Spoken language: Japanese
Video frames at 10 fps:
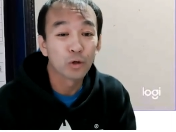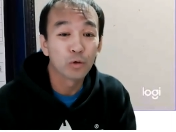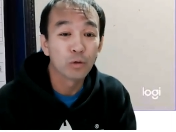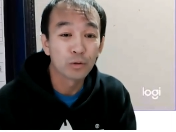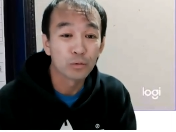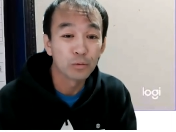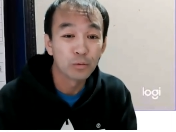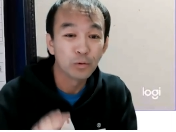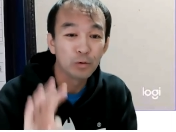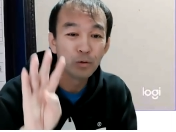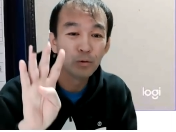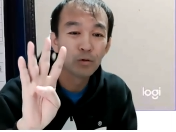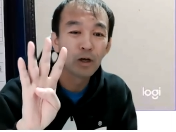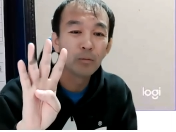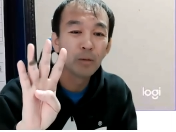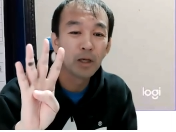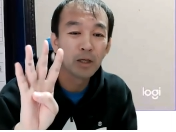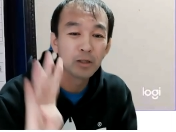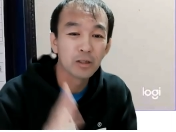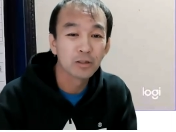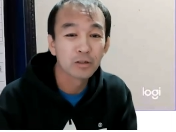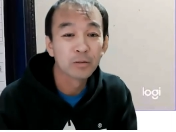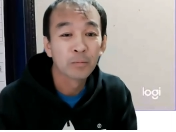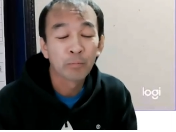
今日はその4回目です。